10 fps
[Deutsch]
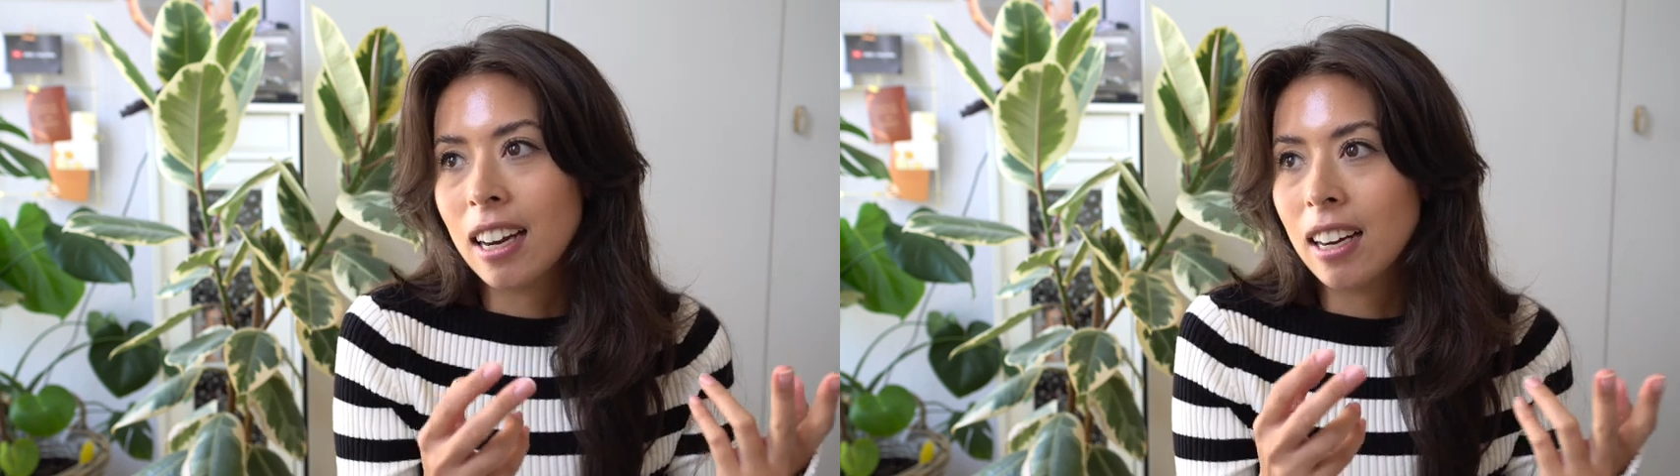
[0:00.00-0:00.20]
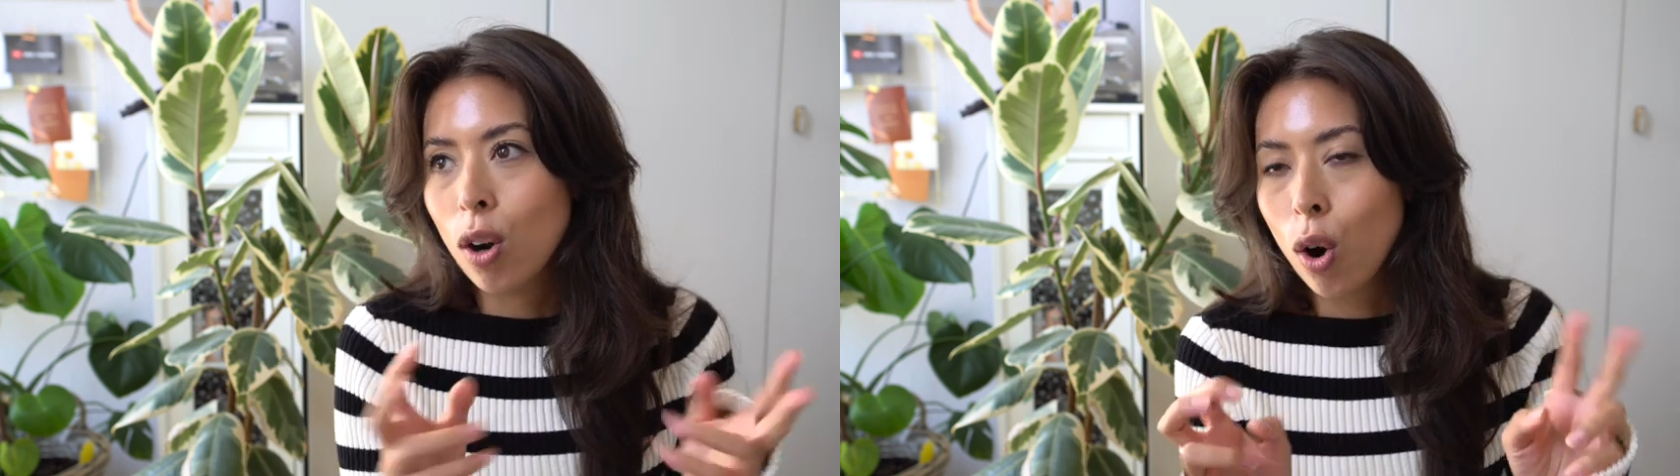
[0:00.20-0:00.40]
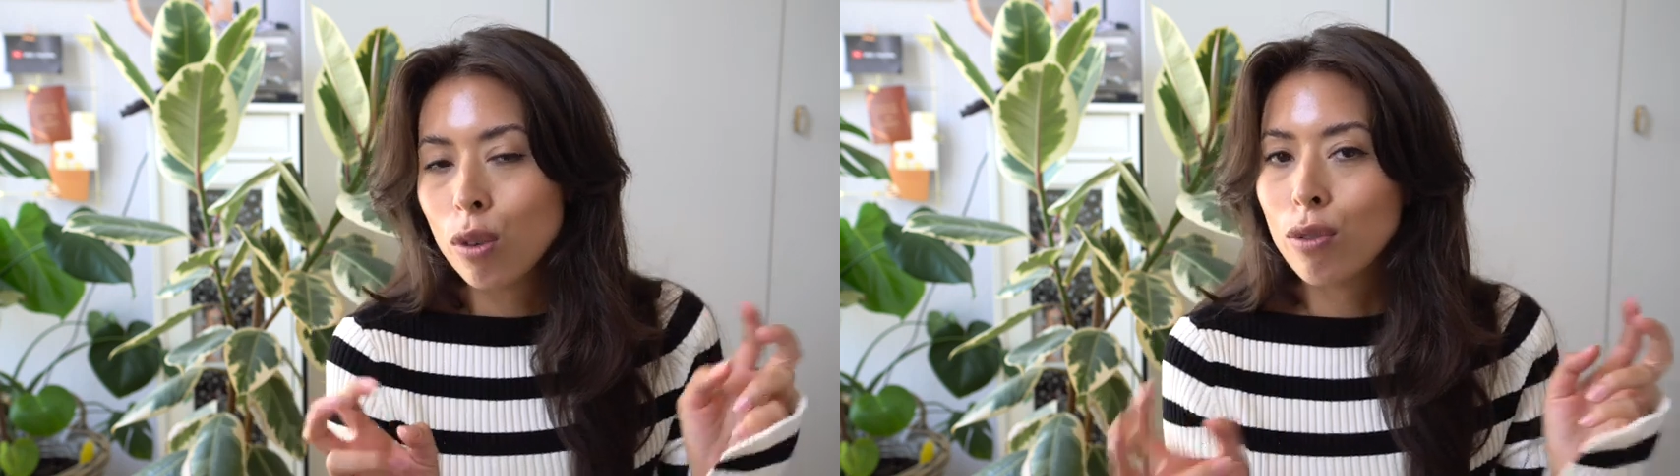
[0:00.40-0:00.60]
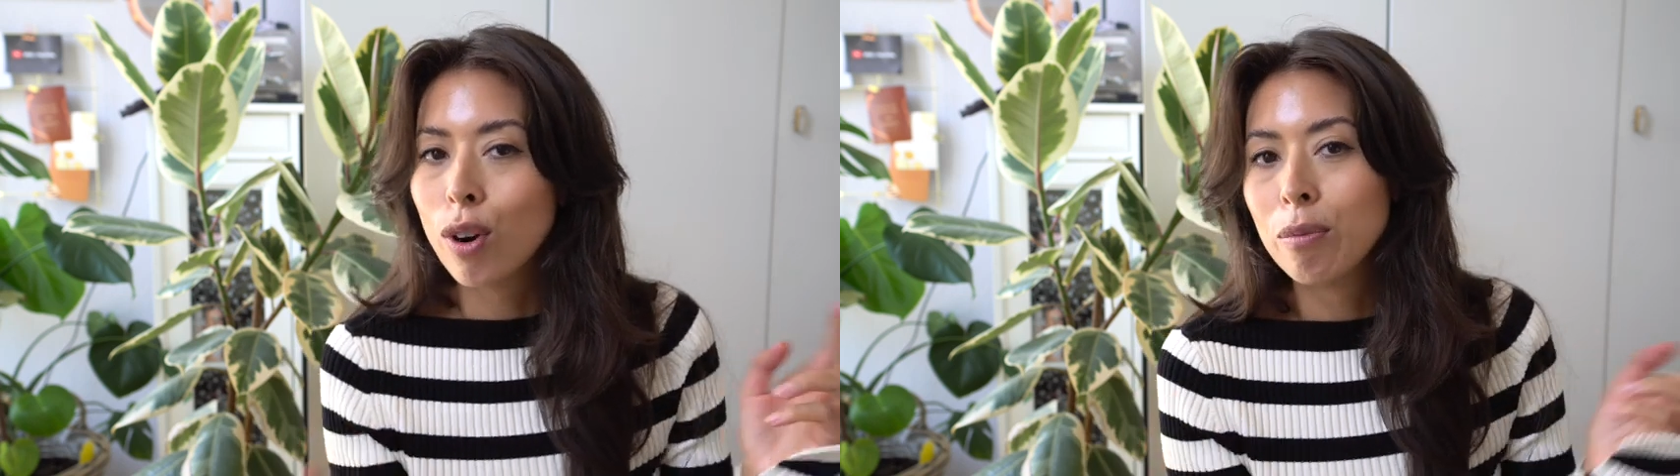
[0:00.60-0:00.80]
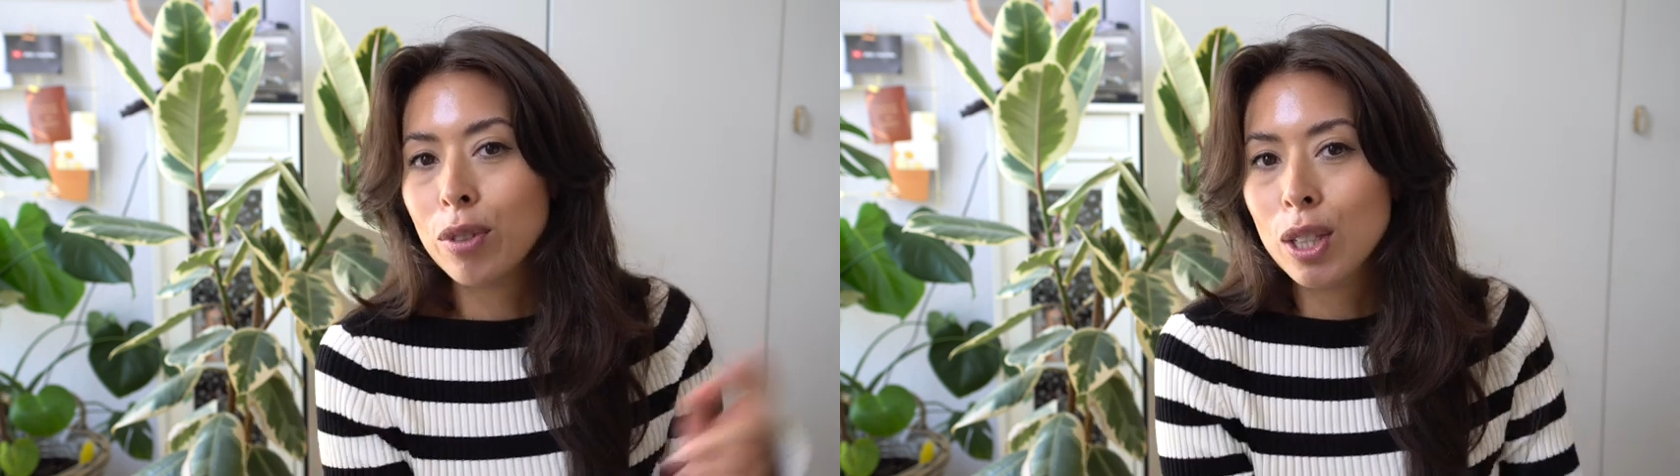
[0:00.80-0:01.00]

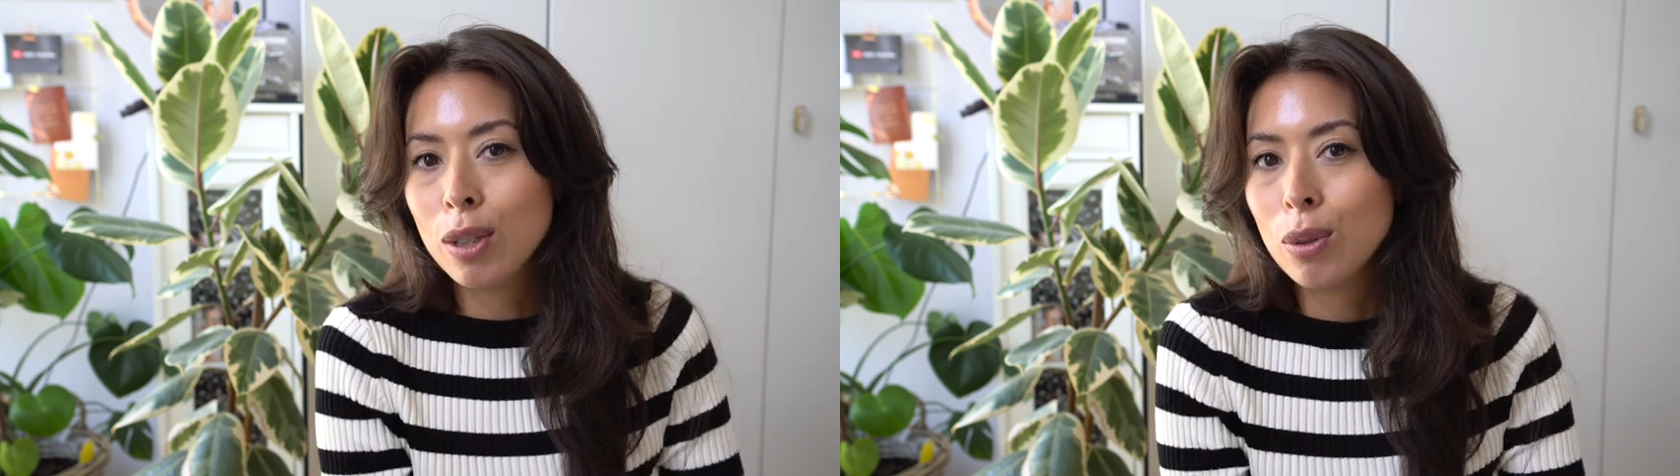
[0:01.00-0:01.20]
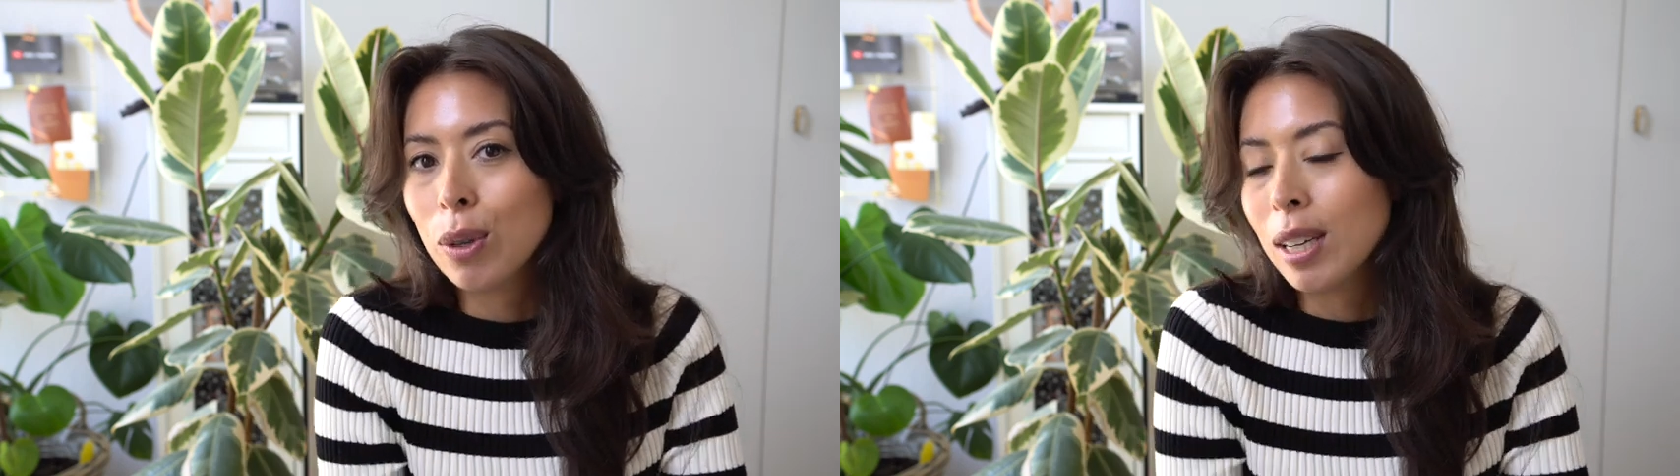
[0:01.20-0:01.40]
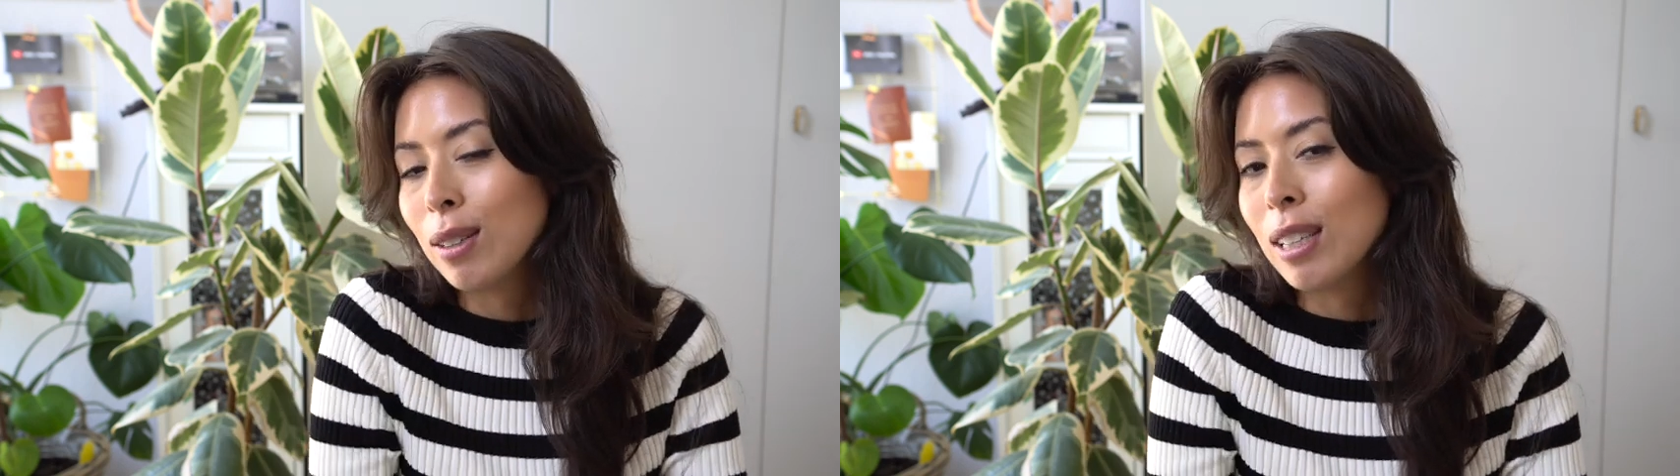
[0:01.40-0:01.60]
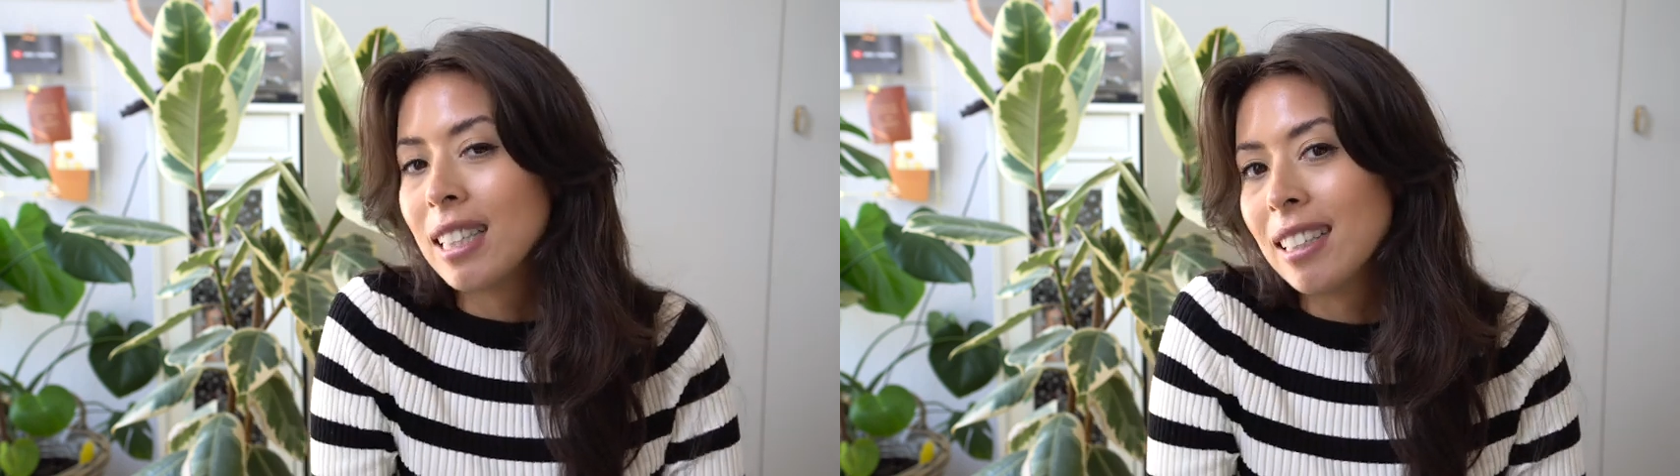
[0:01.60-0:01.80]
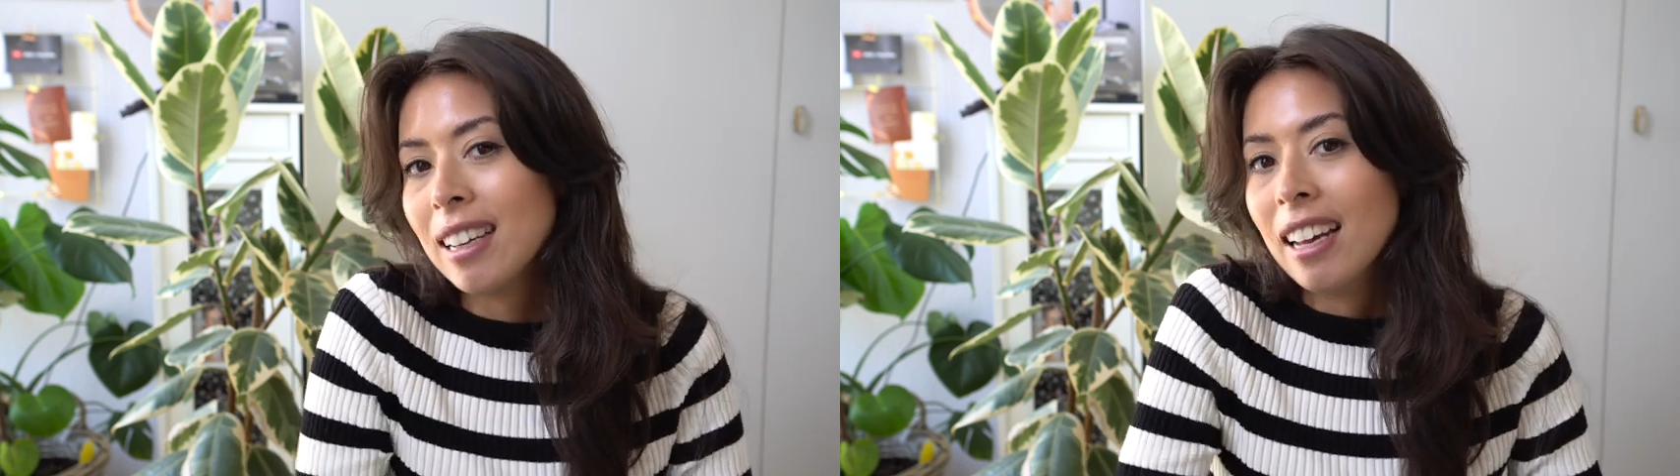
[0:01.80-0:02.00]
Longform-Video, also das